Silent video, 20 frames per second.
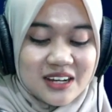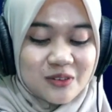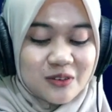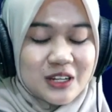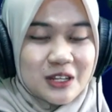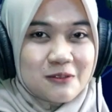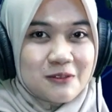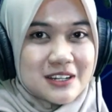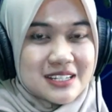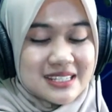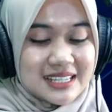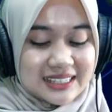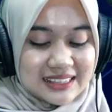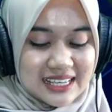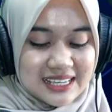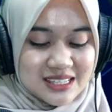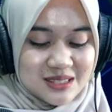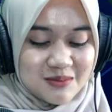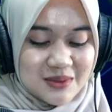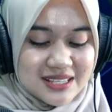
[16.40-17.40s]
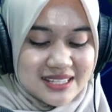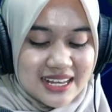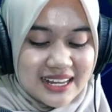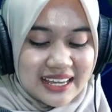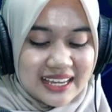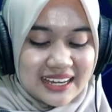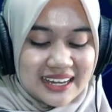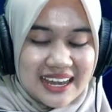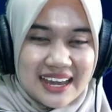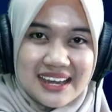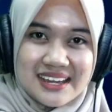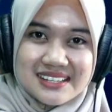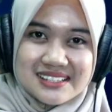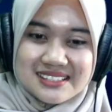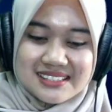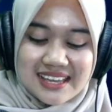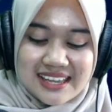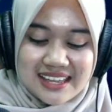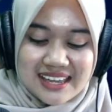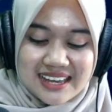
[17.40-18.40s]
Universitas Majalengka,
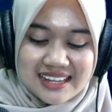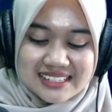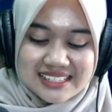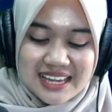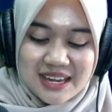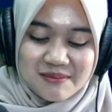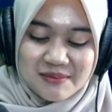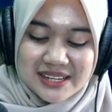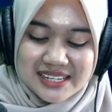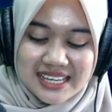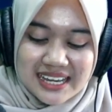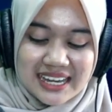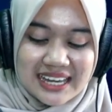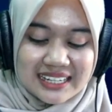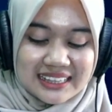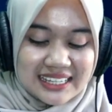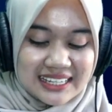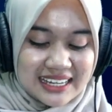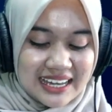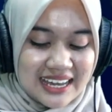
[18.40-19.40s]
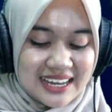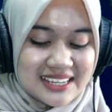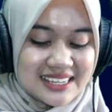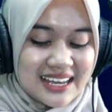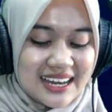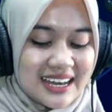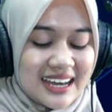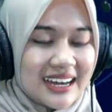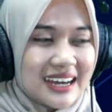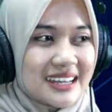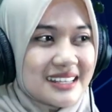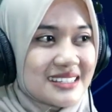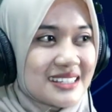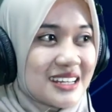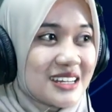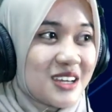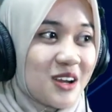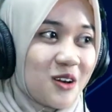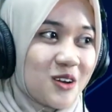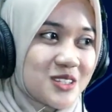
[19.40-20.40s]
saya Lia Amalia Kartika yang akan
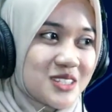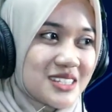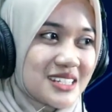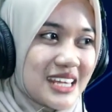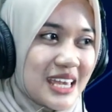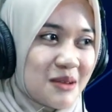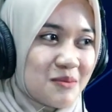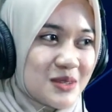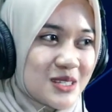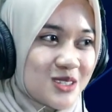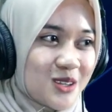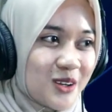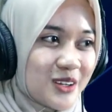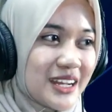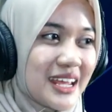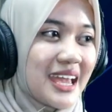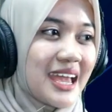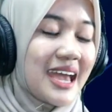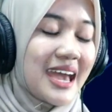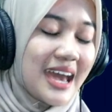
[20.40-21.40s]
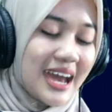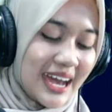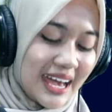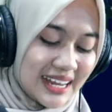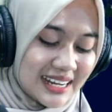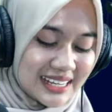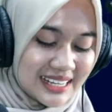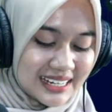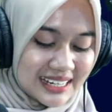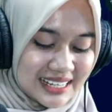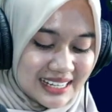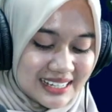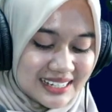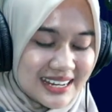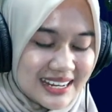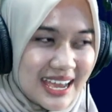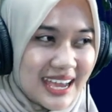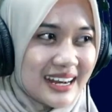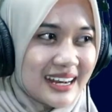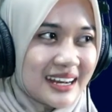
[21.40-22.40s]
jadi host di episode kali ini
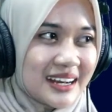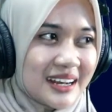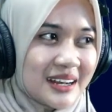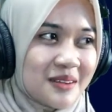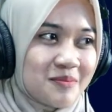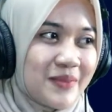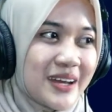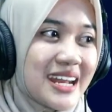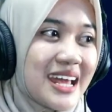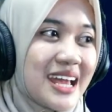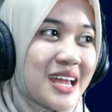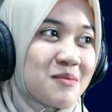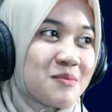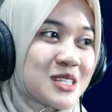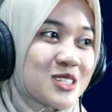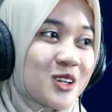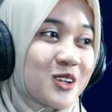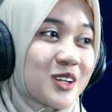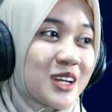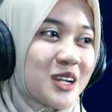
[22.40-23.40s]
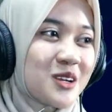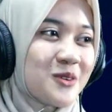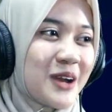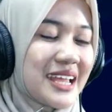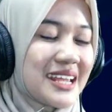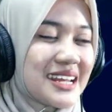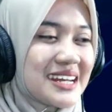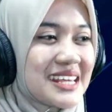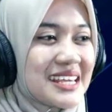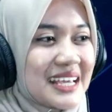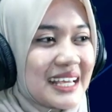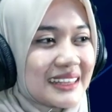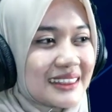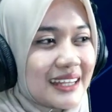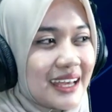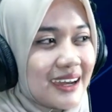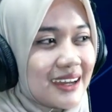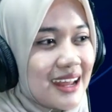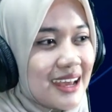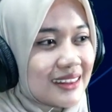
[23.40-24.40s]
dan pada episode kedua ini kita
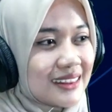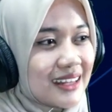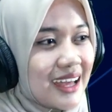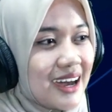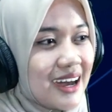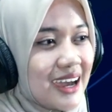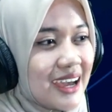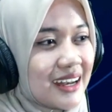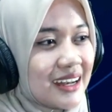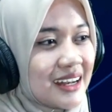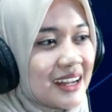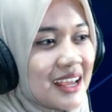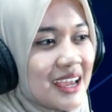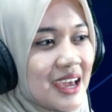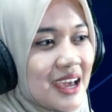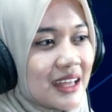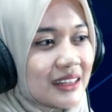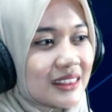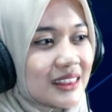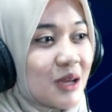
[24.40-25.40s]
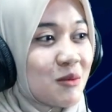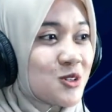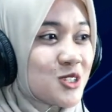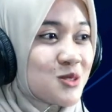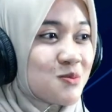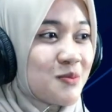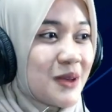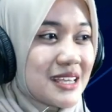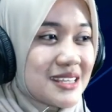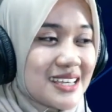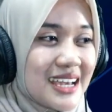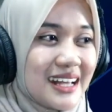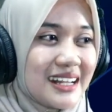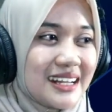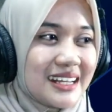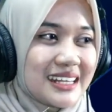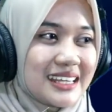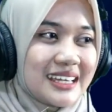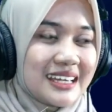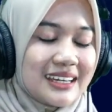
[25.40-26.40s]
kedatangan tamu spesial
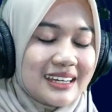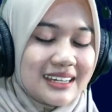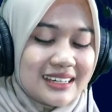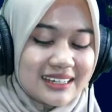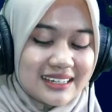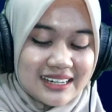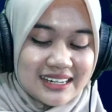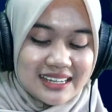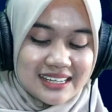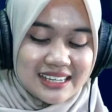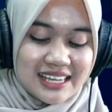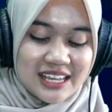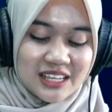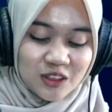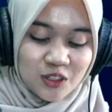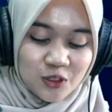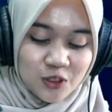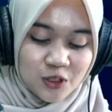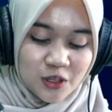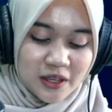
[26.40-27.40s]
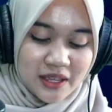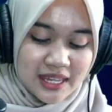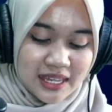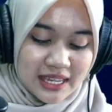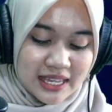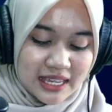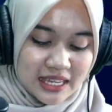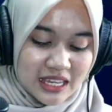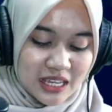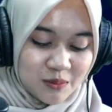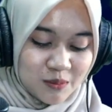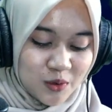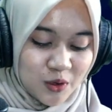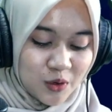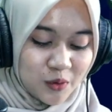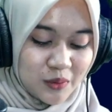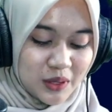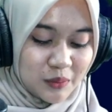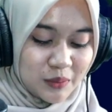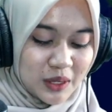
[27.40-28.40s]
nih, uh, yaitu Ibu
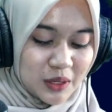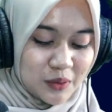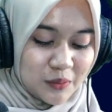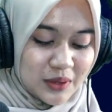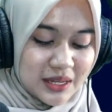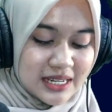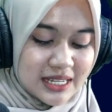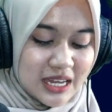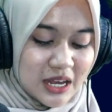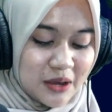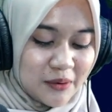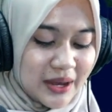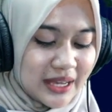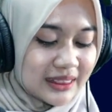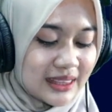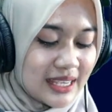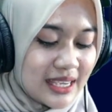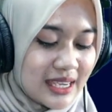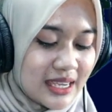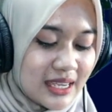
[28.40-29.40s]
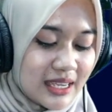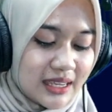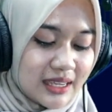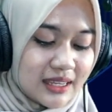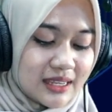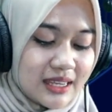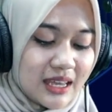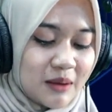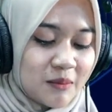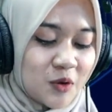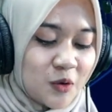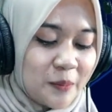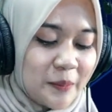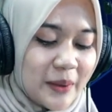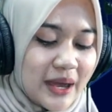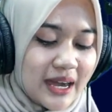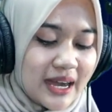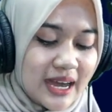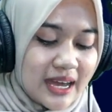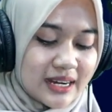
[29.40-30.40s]
Wiwi Widiawati yang
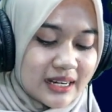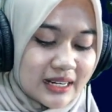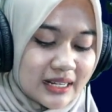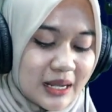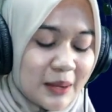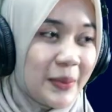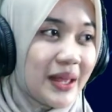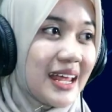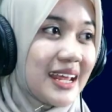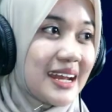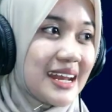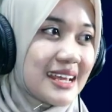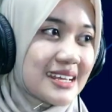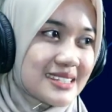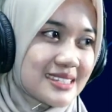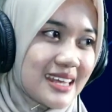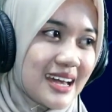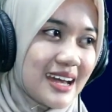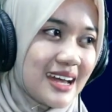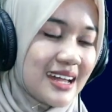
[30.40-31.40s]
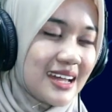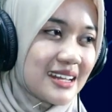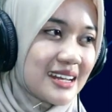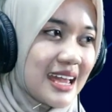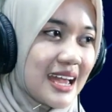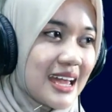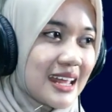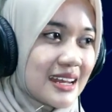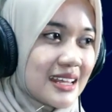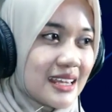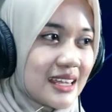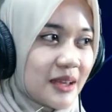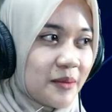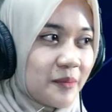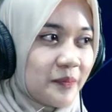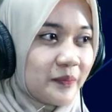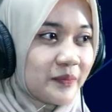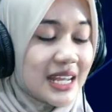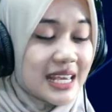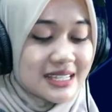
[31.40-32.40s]
merupakan kepala desa dari
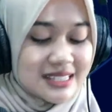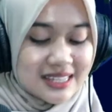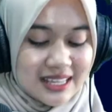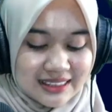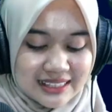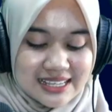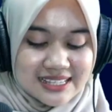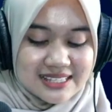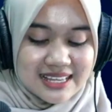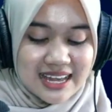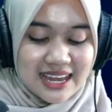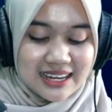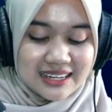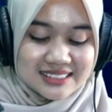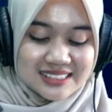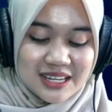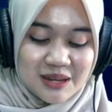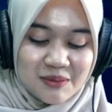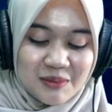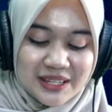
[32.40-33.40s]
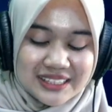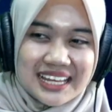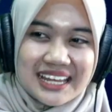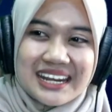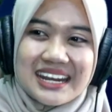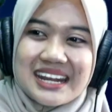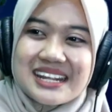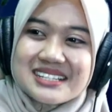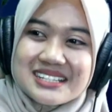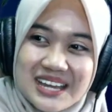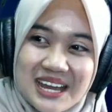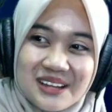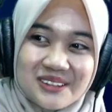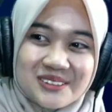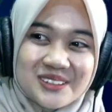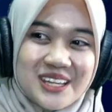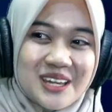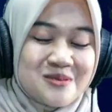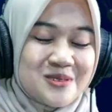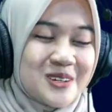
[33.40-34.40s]
Desa Teja, Kecamatan Raja Galuh
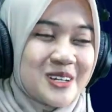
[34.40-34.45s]
ya Bu.